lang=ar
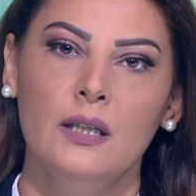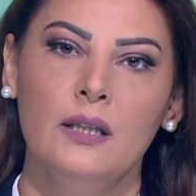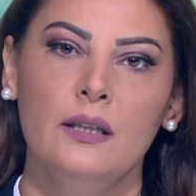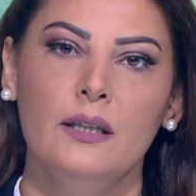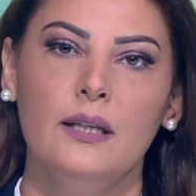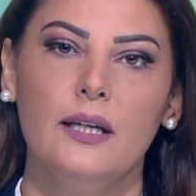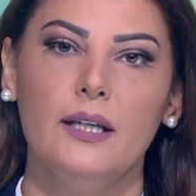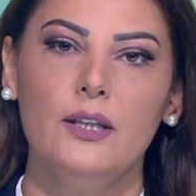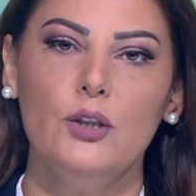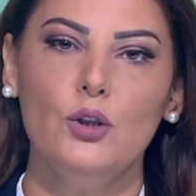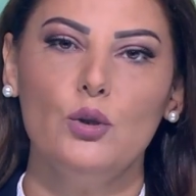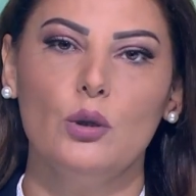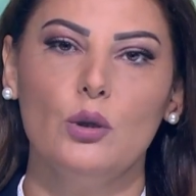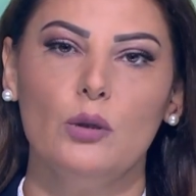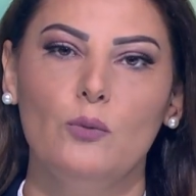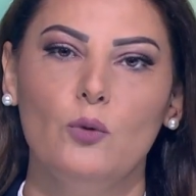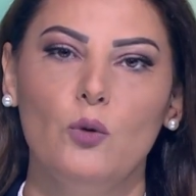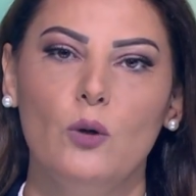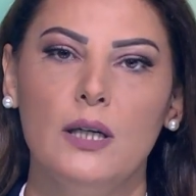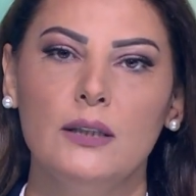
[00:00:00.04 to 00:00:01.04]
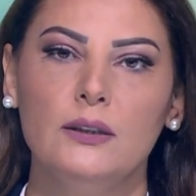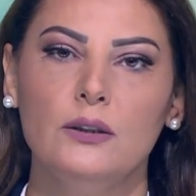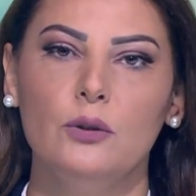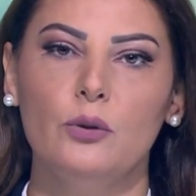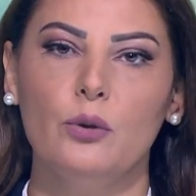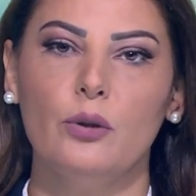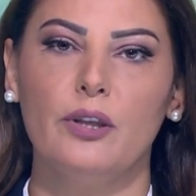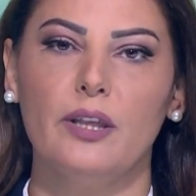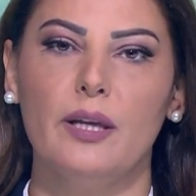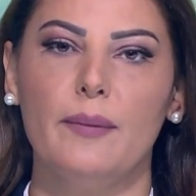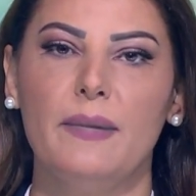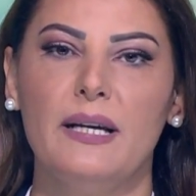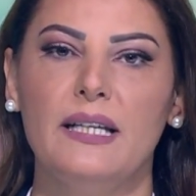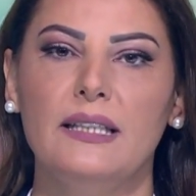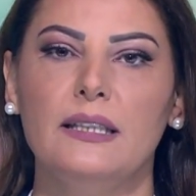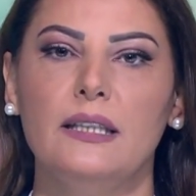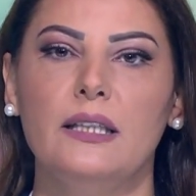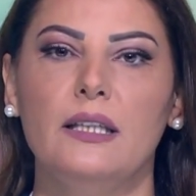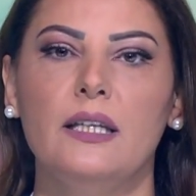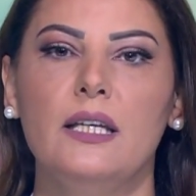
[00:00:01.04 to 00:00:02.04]
يعيش المواطن
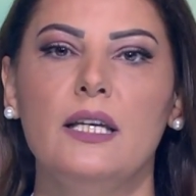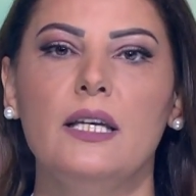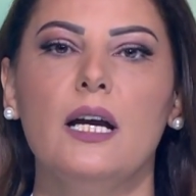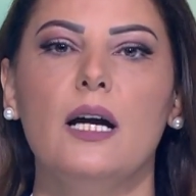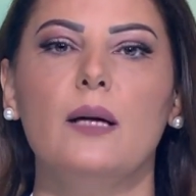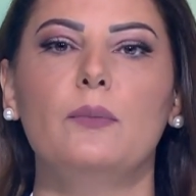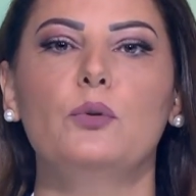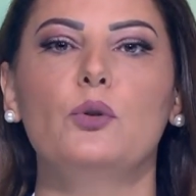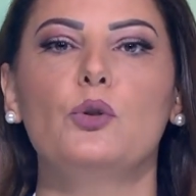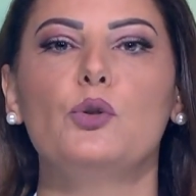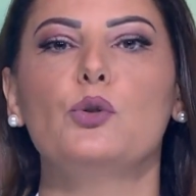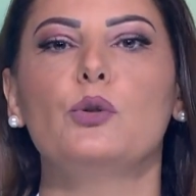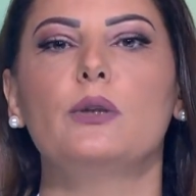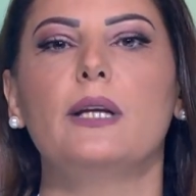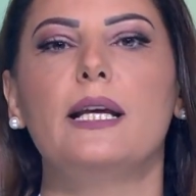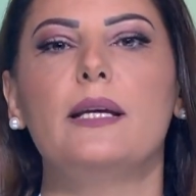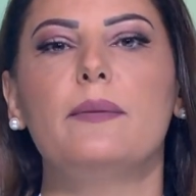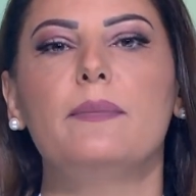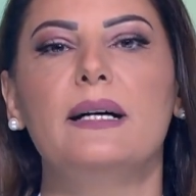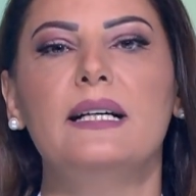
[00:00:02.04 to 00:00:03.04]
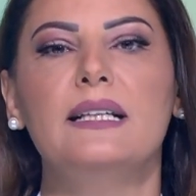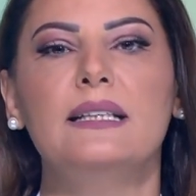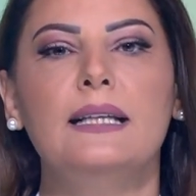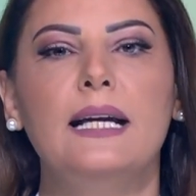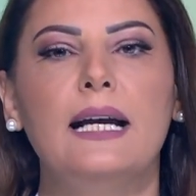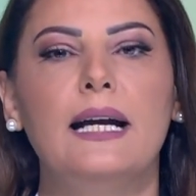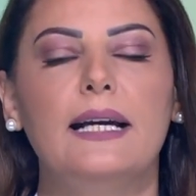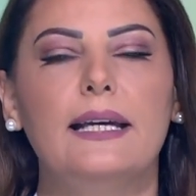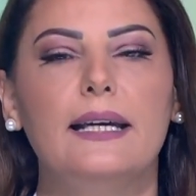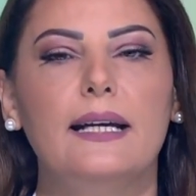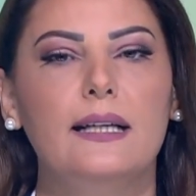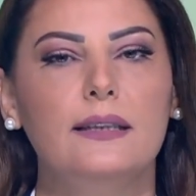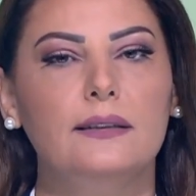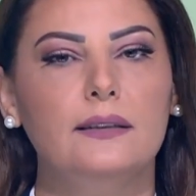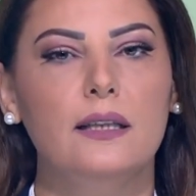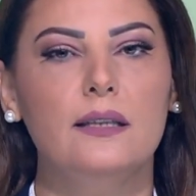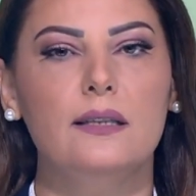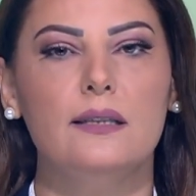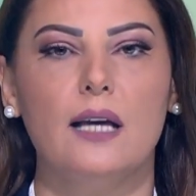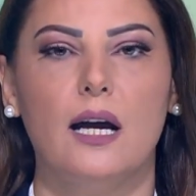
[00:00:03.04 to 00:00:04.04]
الثمانيني أبو سليمان
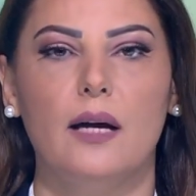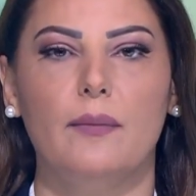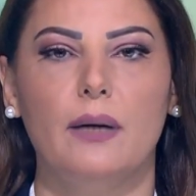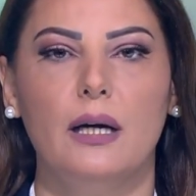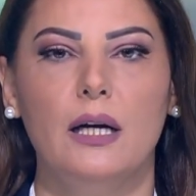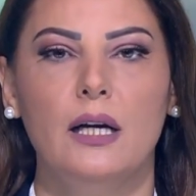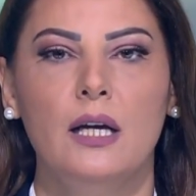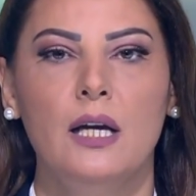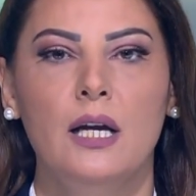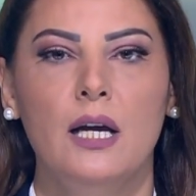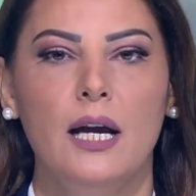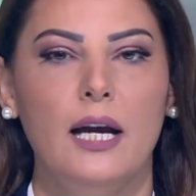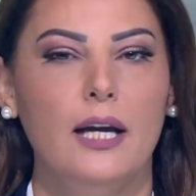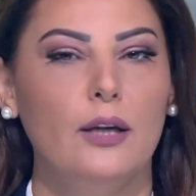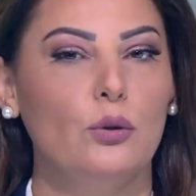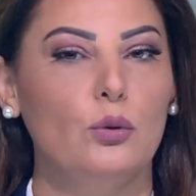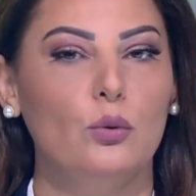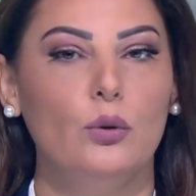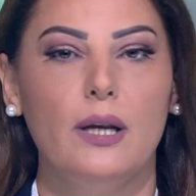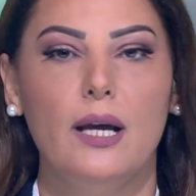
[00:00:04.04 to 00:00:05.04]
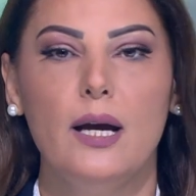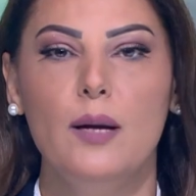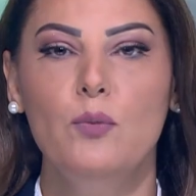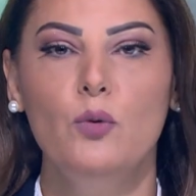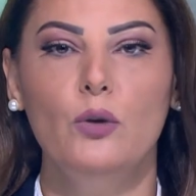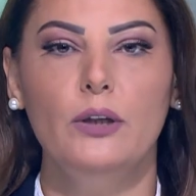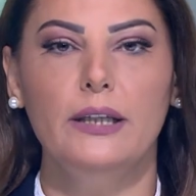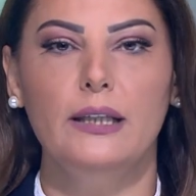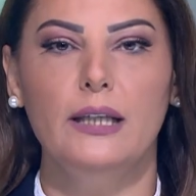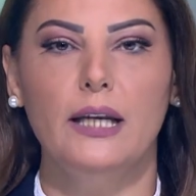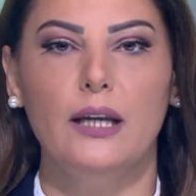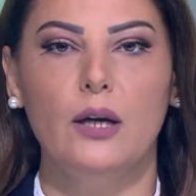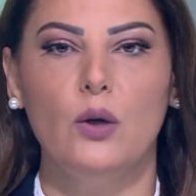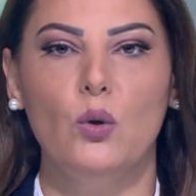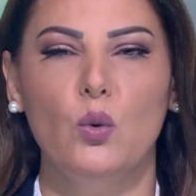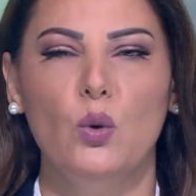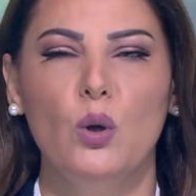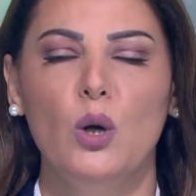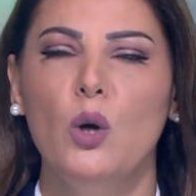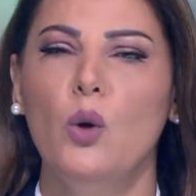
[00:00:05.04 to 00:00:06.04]
حياة صعبة حيث لا معيل
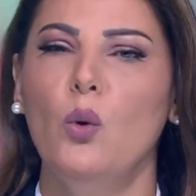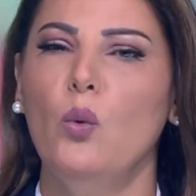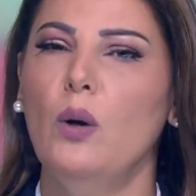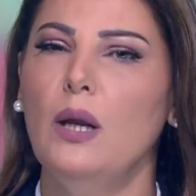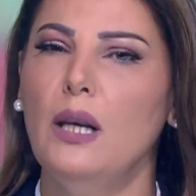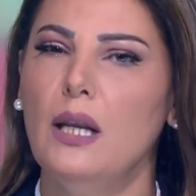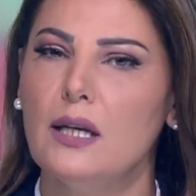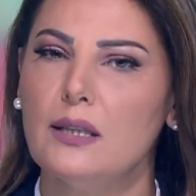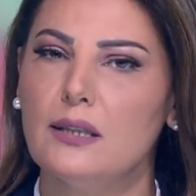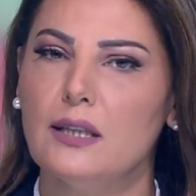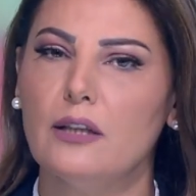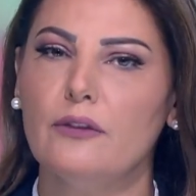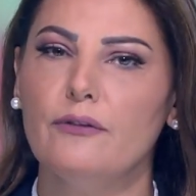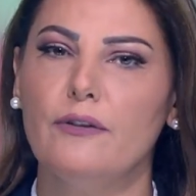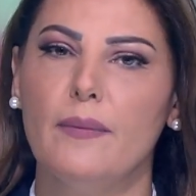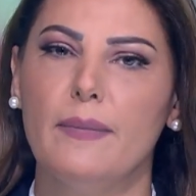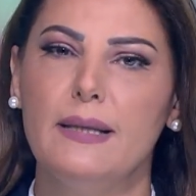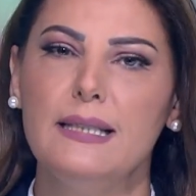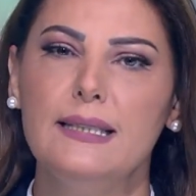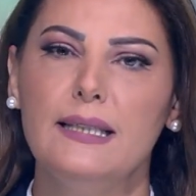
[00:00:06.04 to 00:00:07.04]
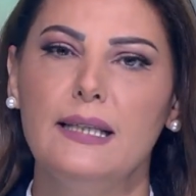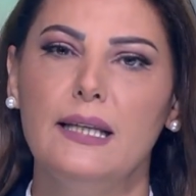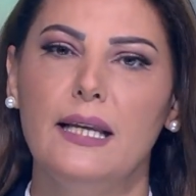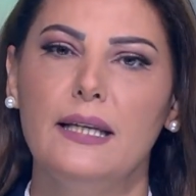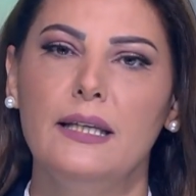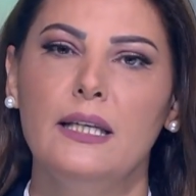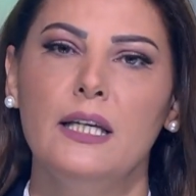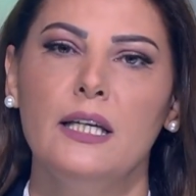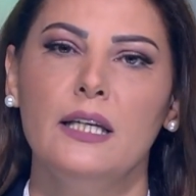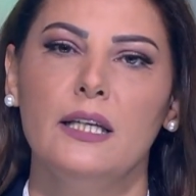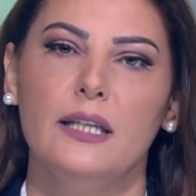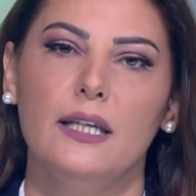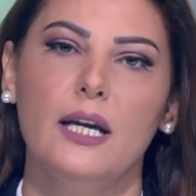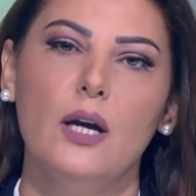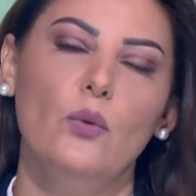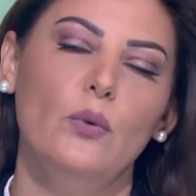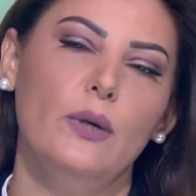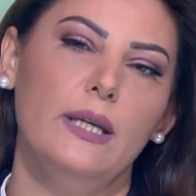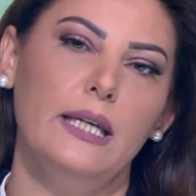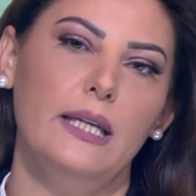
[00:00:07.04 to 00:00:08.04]
له ولا سقف منزل
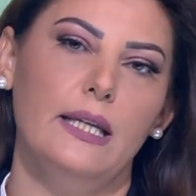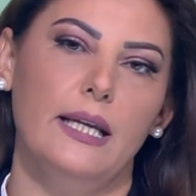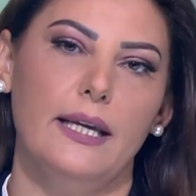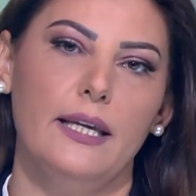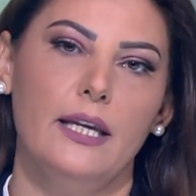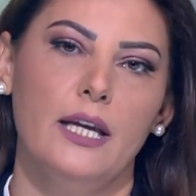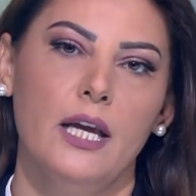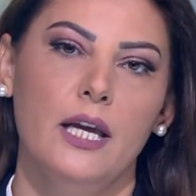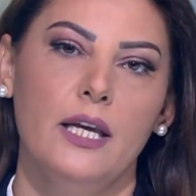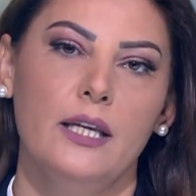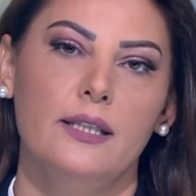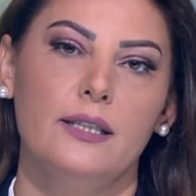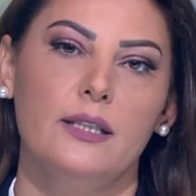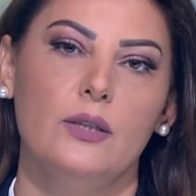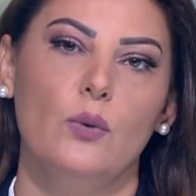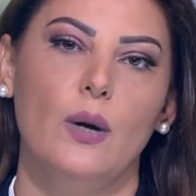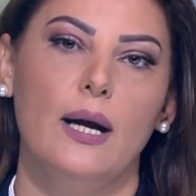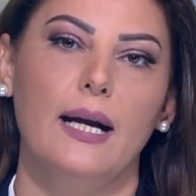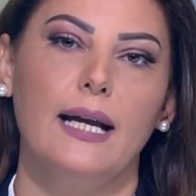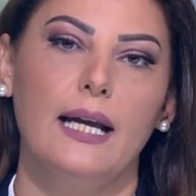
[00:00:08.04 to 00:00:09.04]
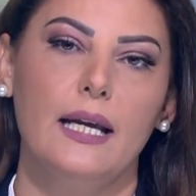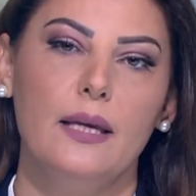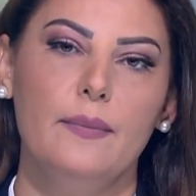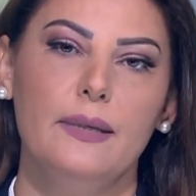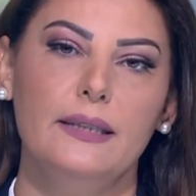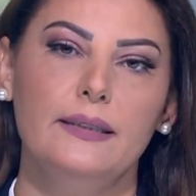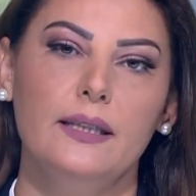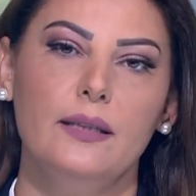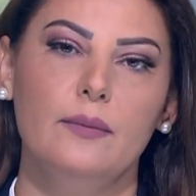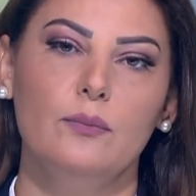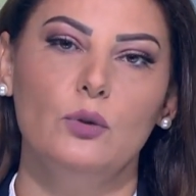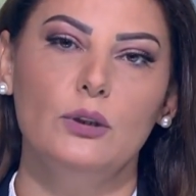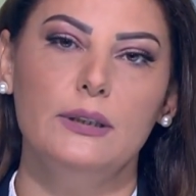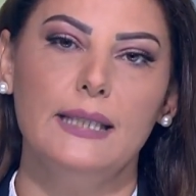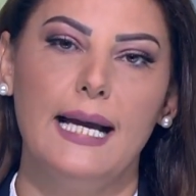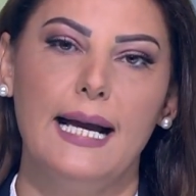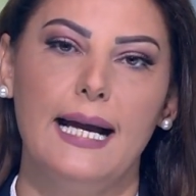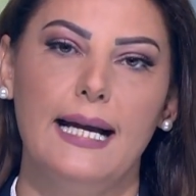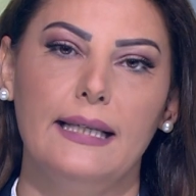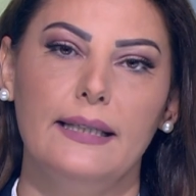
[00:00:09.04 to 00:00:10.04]
يأوي إليه سوى خيمة
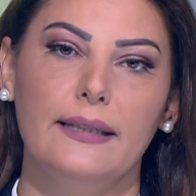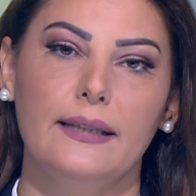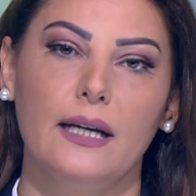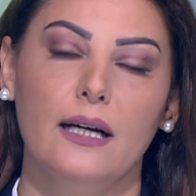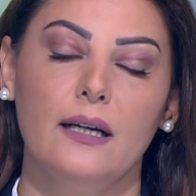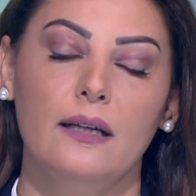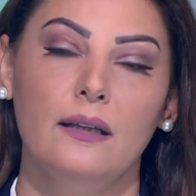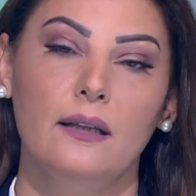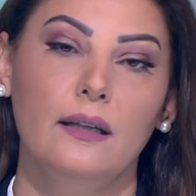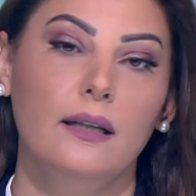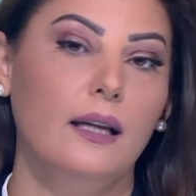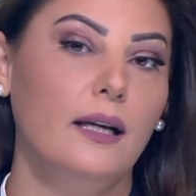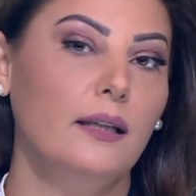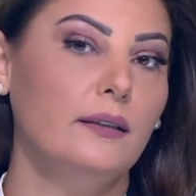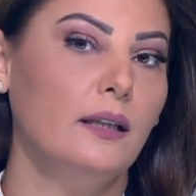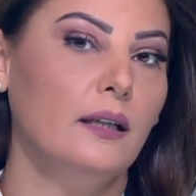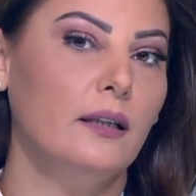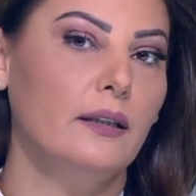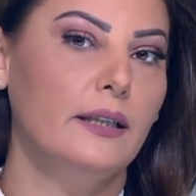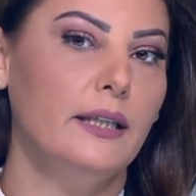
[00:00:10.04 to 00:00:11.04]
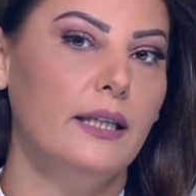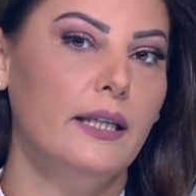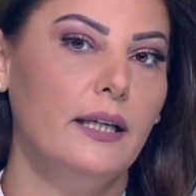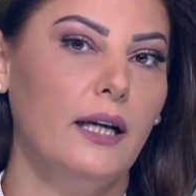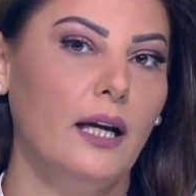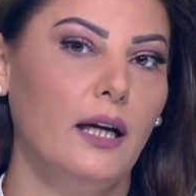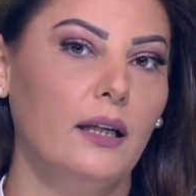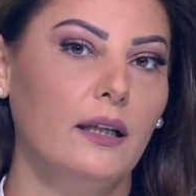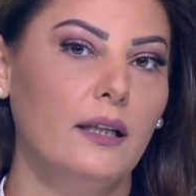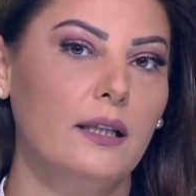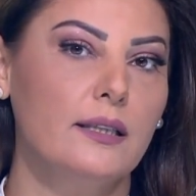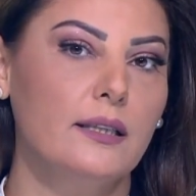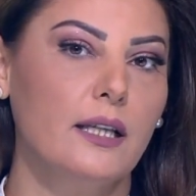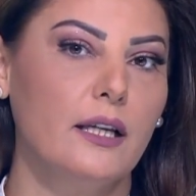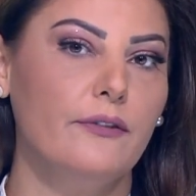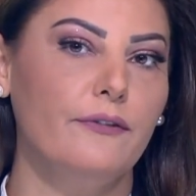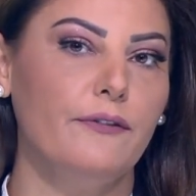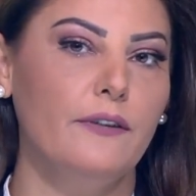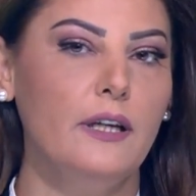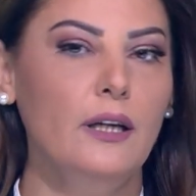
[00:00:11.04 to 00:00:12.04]
متهالكة لا تقيه حر
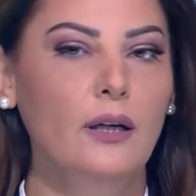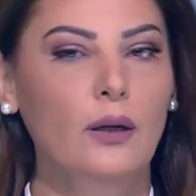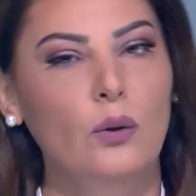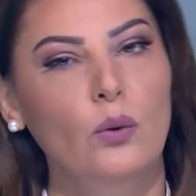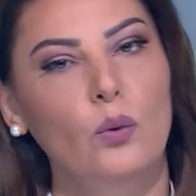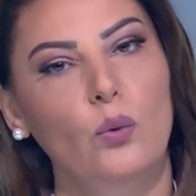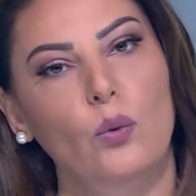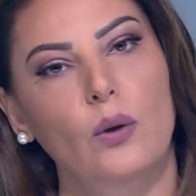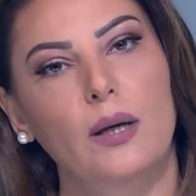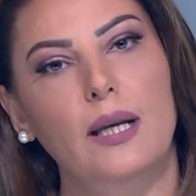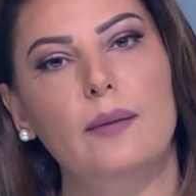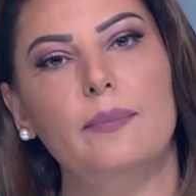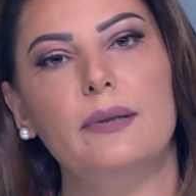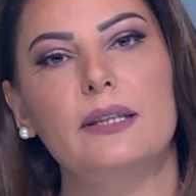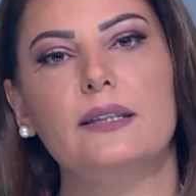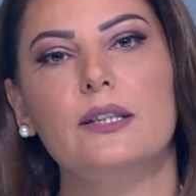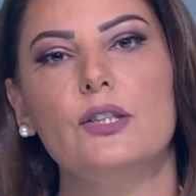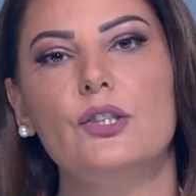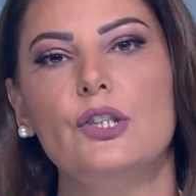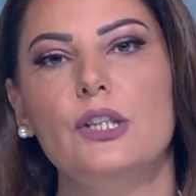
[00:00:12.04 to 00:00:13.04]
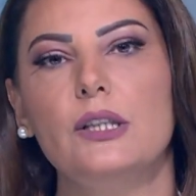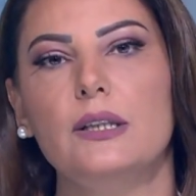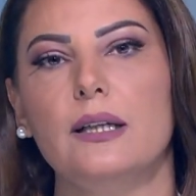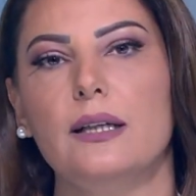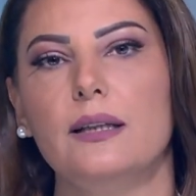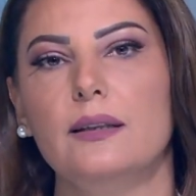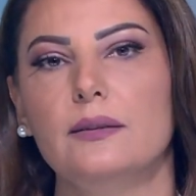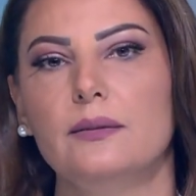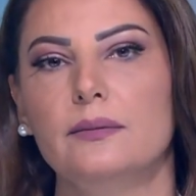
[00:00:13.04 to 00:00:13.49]
الصيف ولا برد الشتاء